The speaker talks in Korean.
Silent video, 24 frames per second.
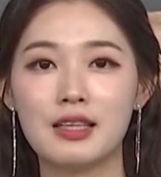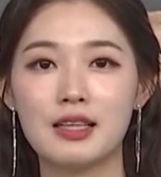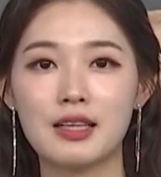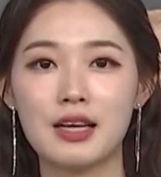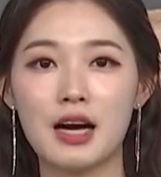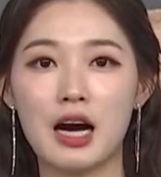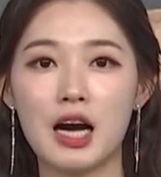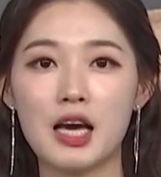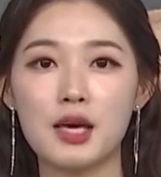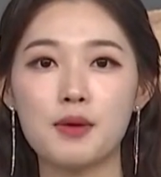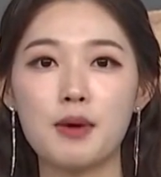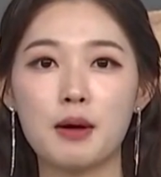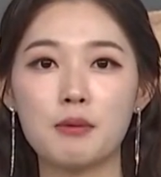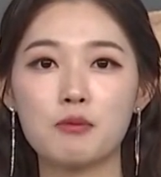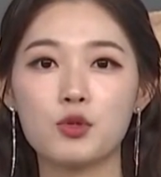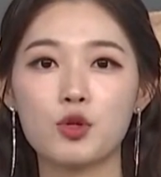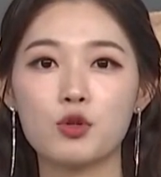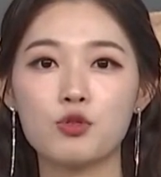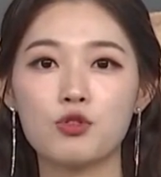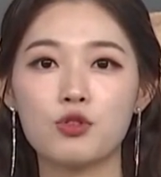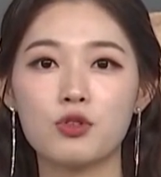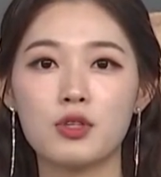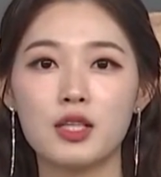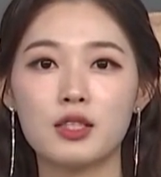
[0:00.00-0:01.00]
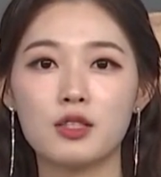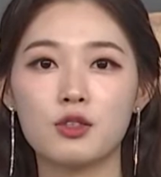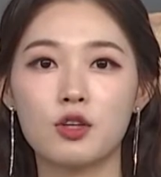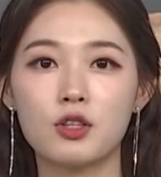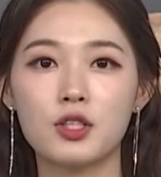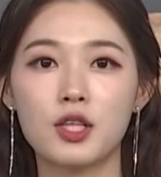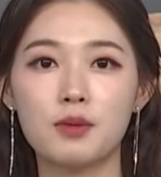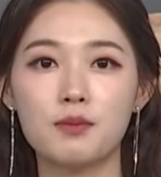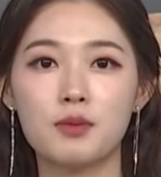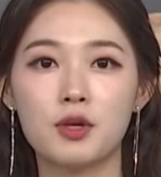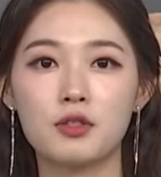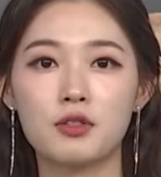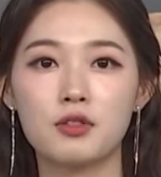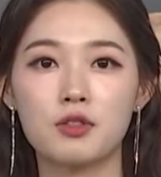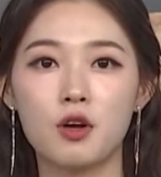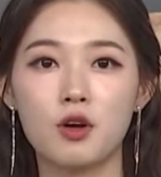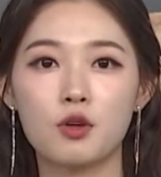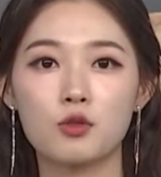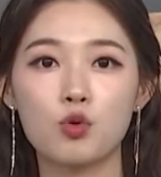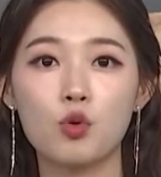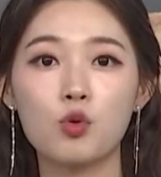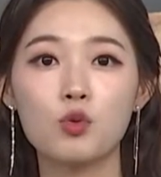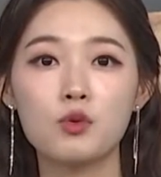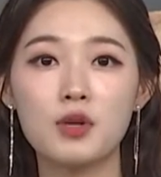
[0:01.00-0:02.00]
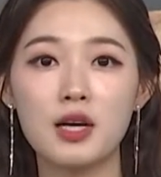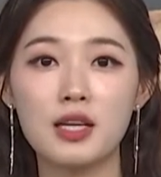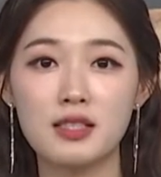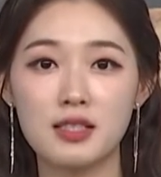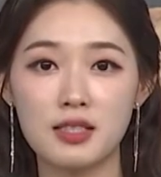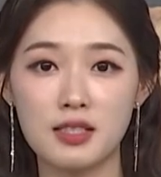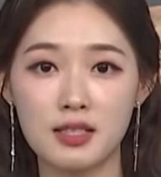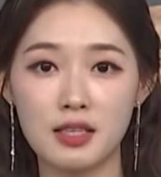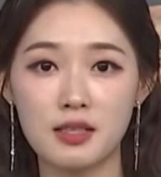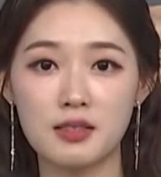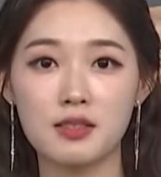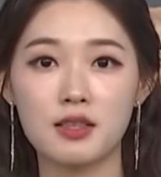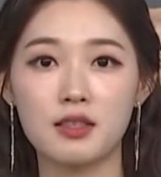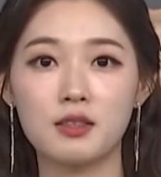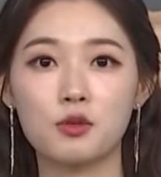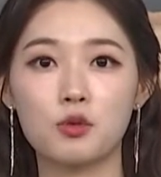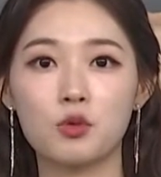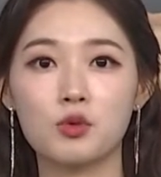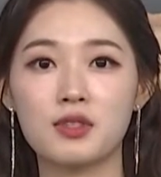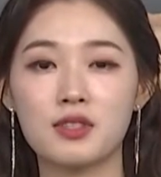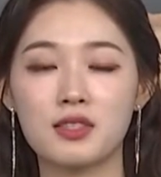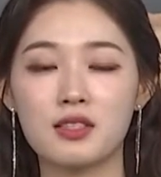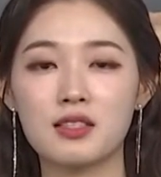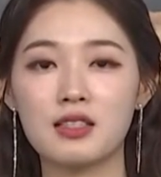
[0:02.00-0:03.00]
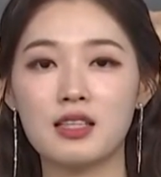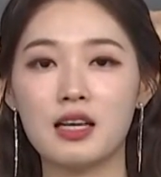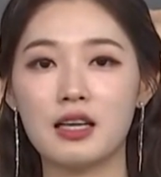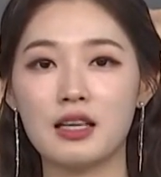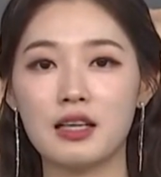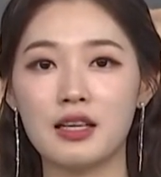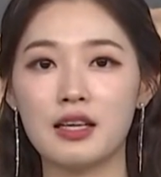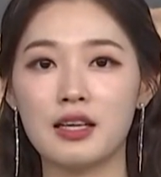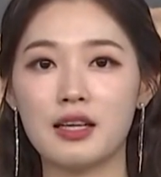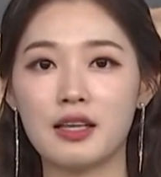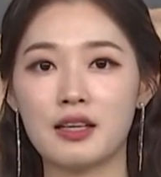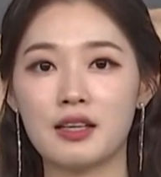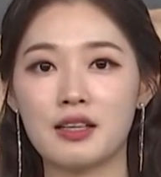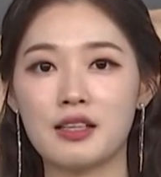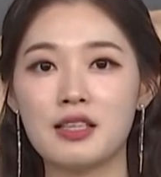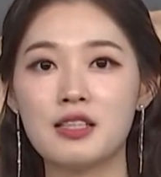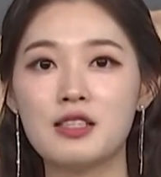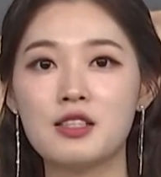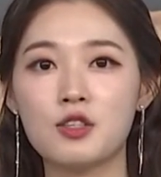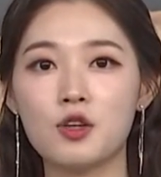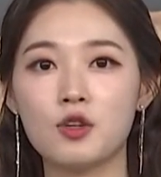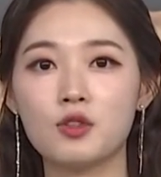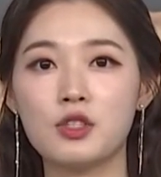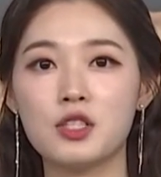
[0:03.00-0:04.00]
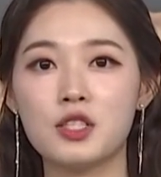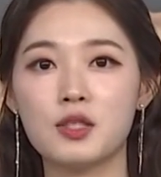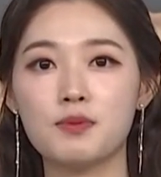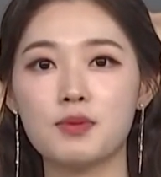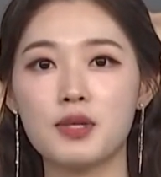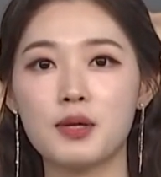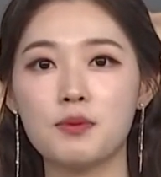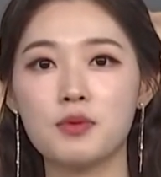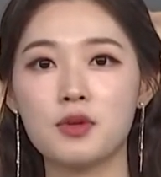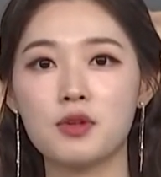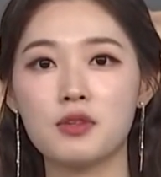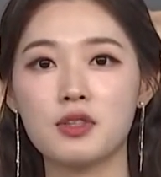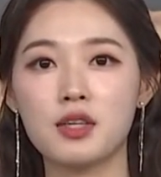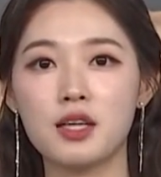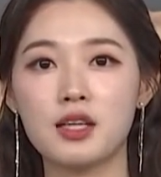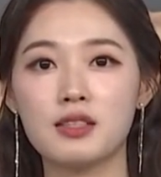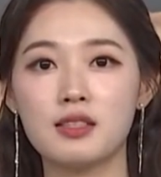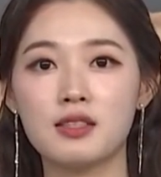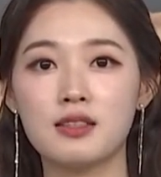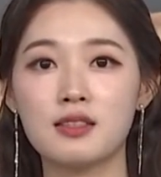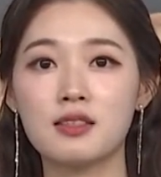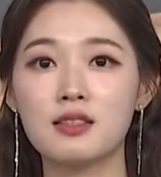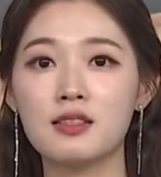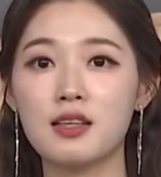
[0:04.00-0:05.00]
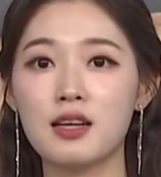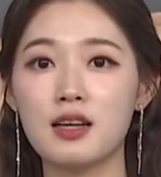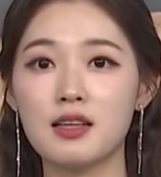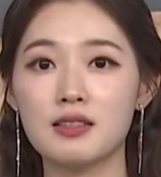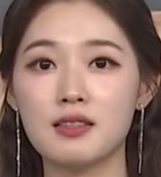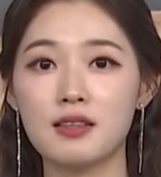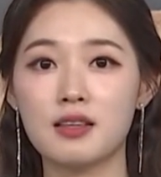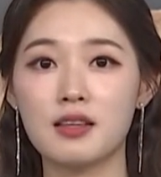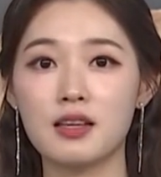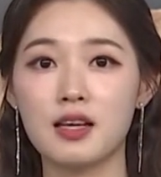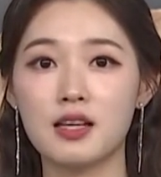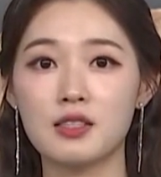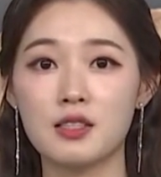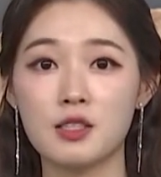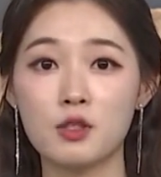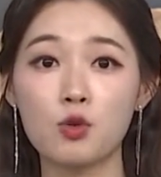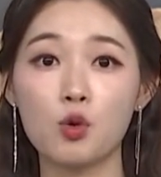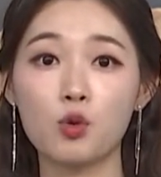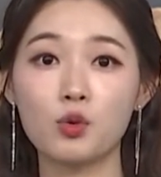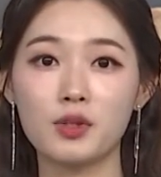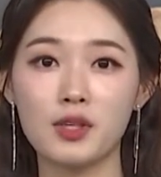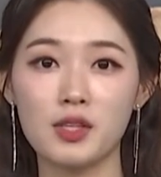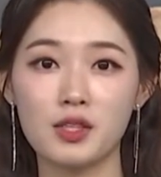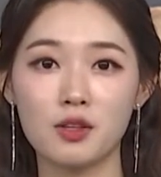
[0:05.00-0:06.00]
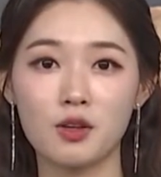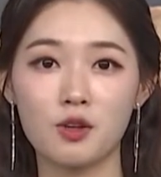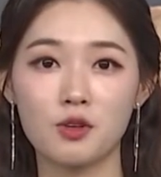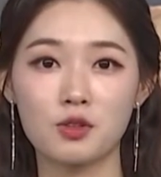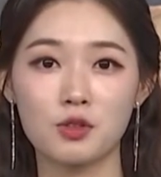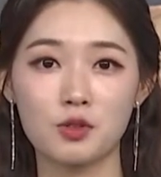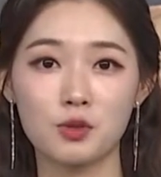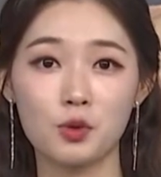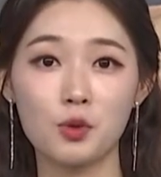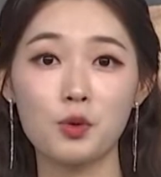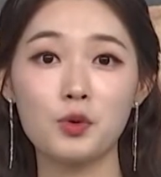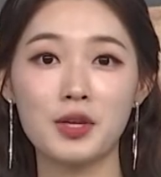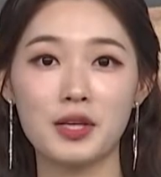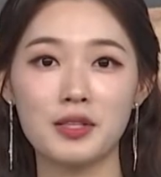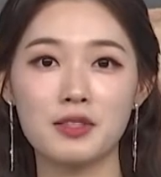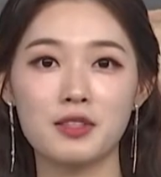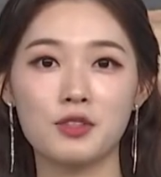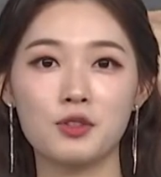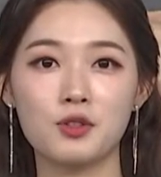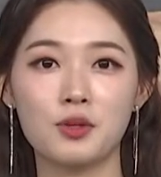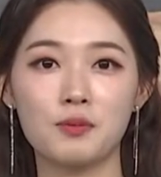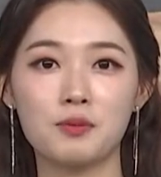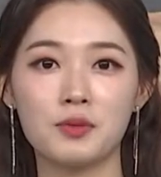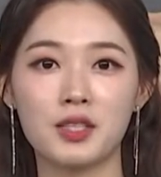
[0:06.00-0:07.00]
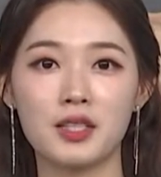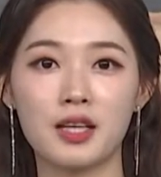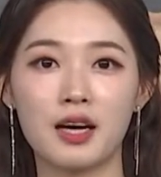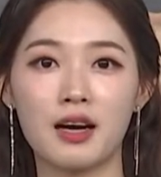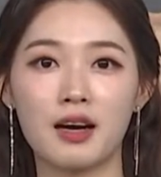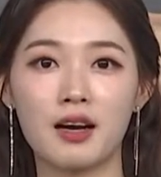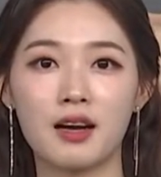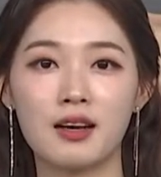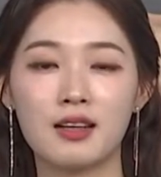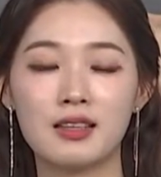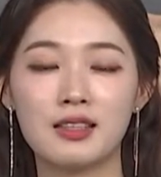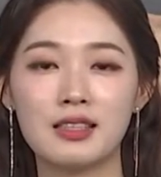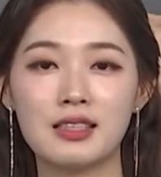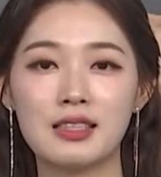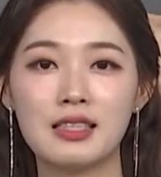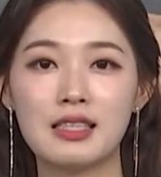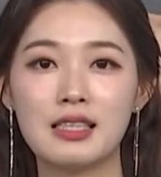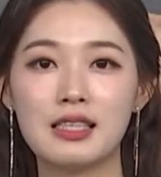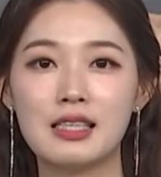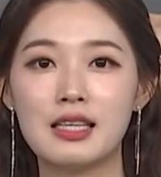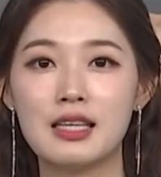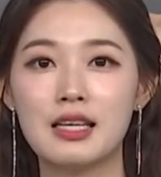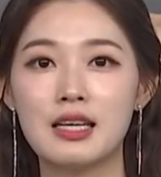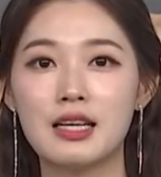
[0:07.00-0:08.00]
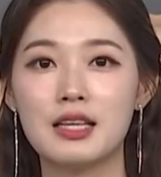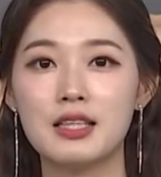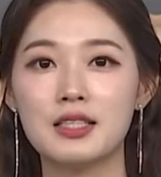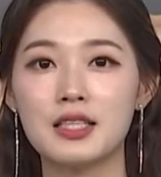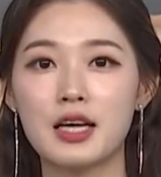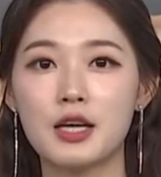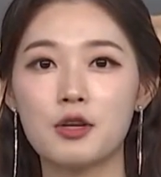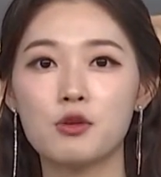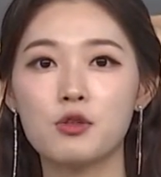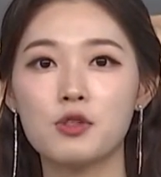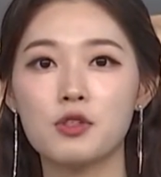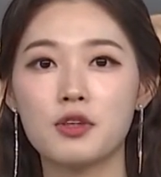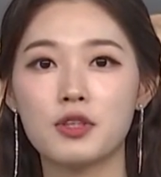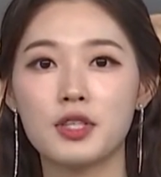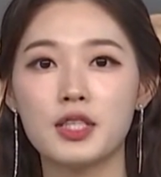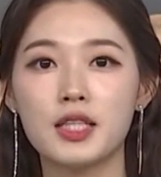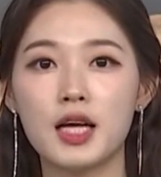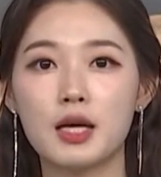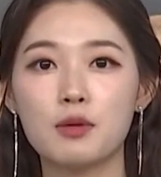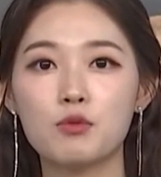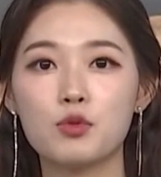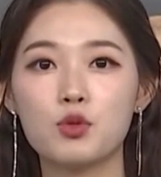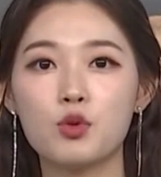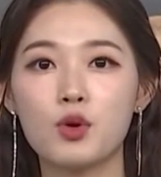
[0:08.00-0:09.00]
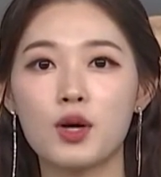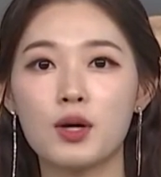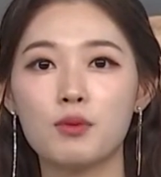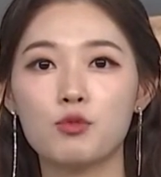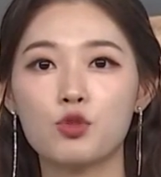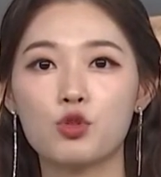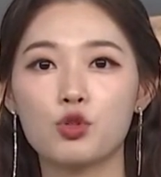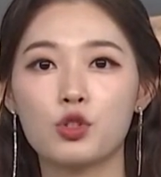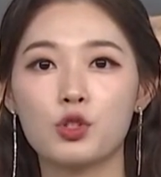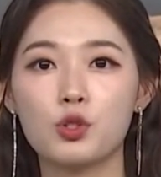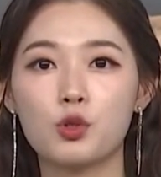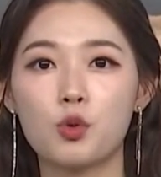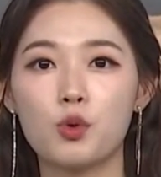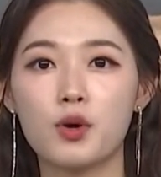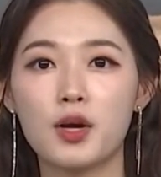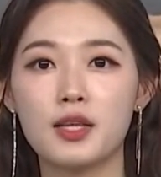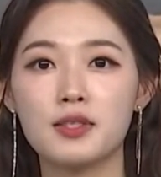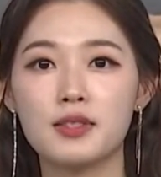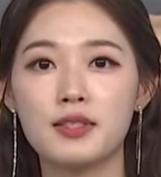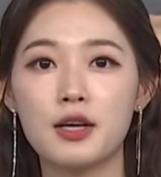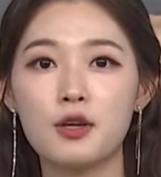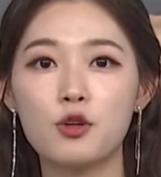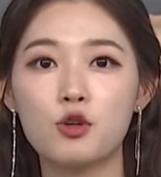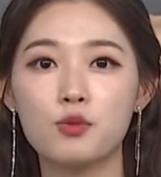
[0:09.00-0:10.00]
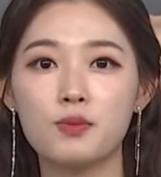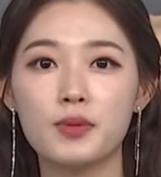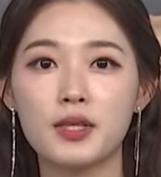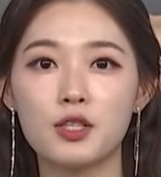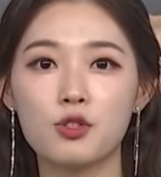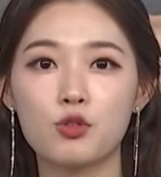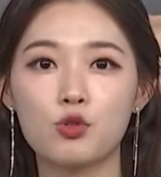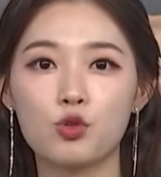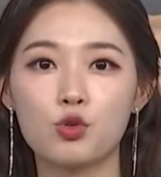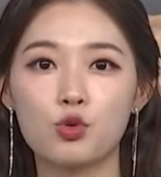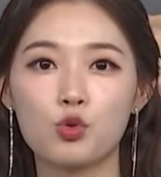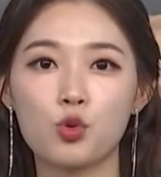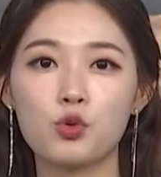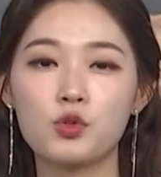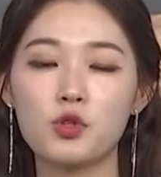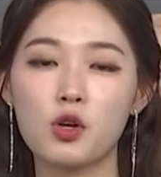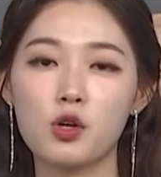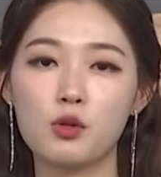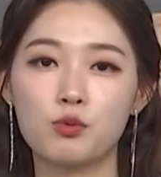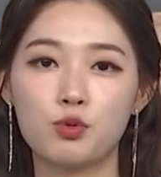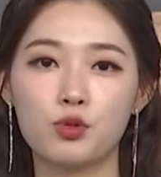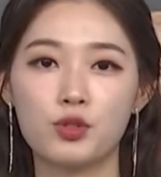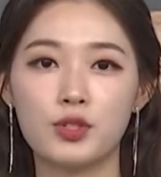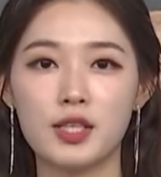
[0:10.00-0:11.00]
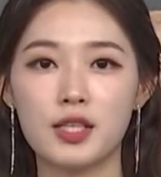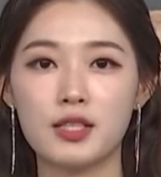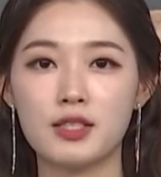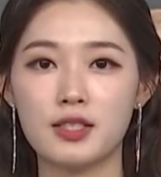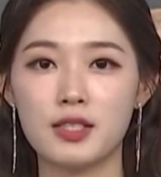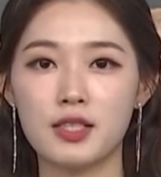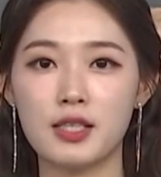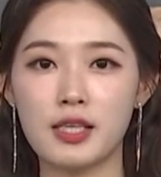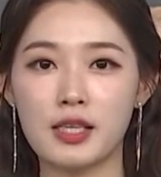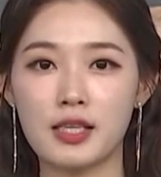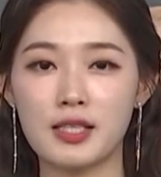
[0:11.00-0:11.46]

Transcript: 가임 암소수가 늘어나면서 송아지 생산도 증가해 2023년까지 증가세가 지속될 것으로 예측됩니다. 자율적인 암소 감축을 통한 사육 마릿수 조절 부재 시